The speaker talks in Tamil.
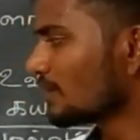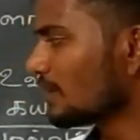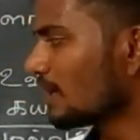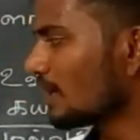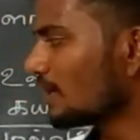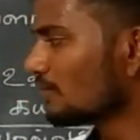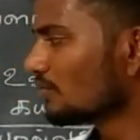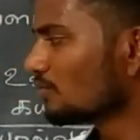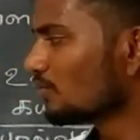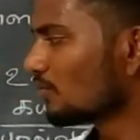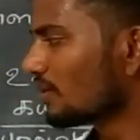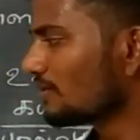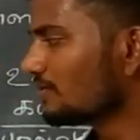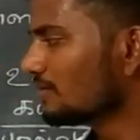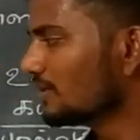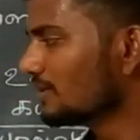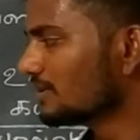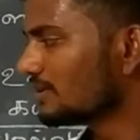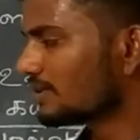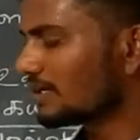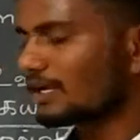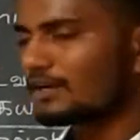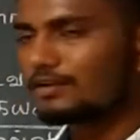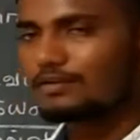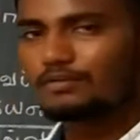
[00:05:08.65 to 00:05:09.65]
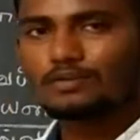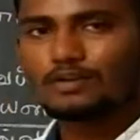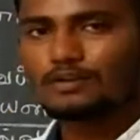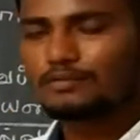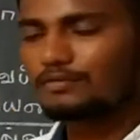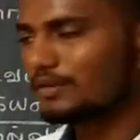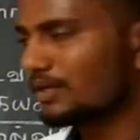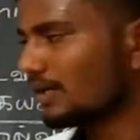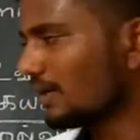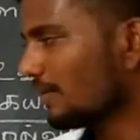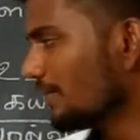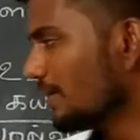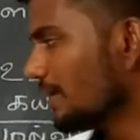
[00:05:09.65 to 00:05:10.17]
நல்குறவு
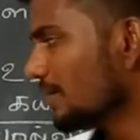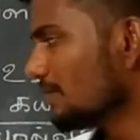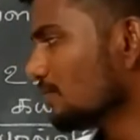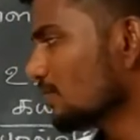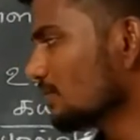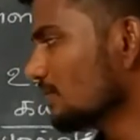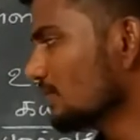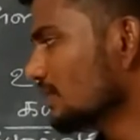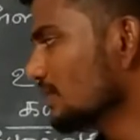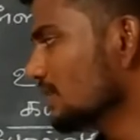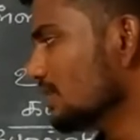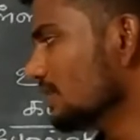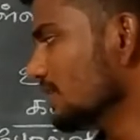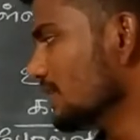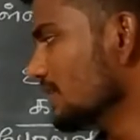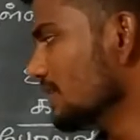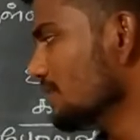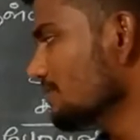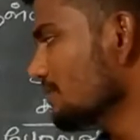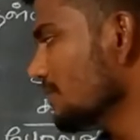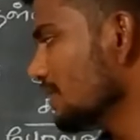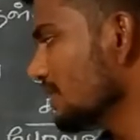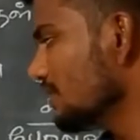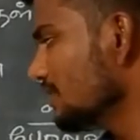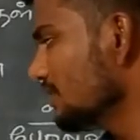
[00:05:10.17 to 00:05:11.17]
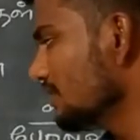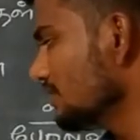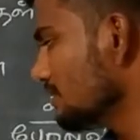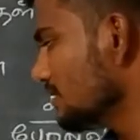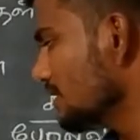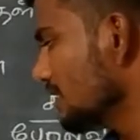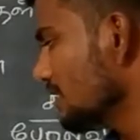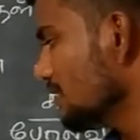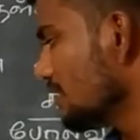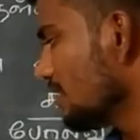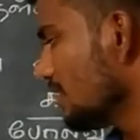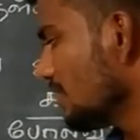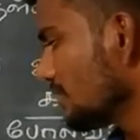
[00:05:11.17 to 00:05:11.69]
நல்குறவு அப்படிங்கும்போது இன்மையின்
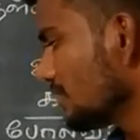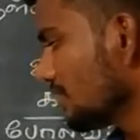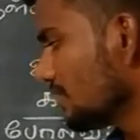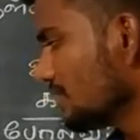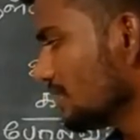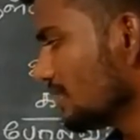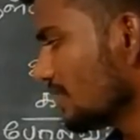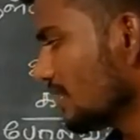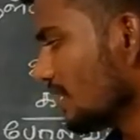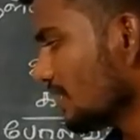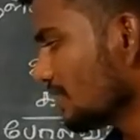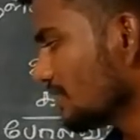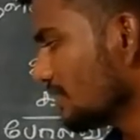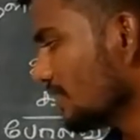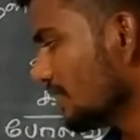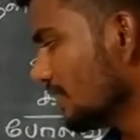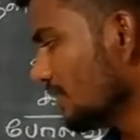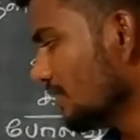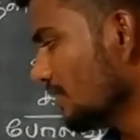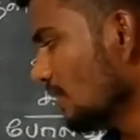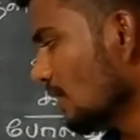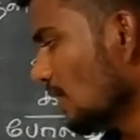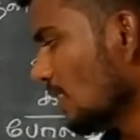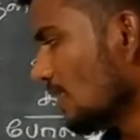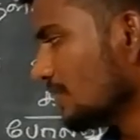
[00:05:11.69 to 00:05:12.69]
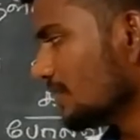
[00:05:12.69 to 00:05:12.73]
இன்னாதது யாதனின்